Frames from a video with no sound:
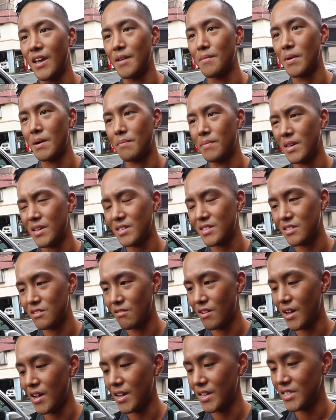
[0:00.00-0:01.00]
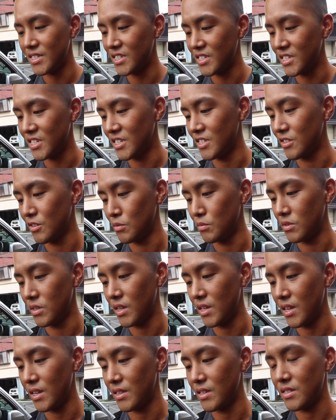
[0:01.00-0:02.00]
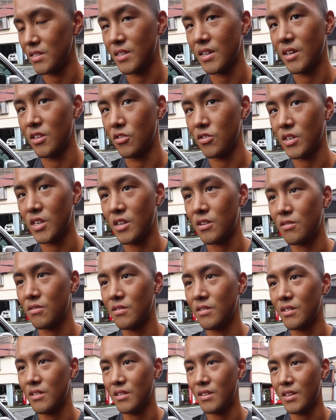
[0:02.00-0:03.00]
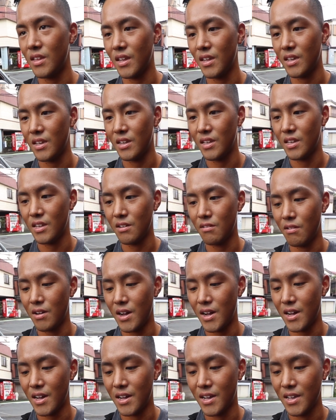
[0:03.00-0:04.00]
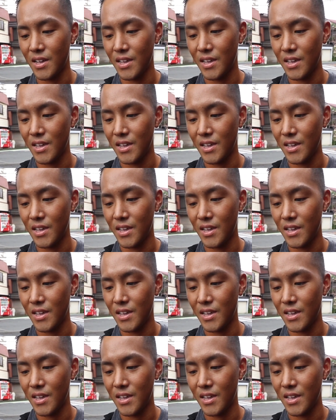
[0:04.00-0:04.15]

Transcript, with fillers: はい、まあ、ベースはチキンの胸なんですけど基本的には、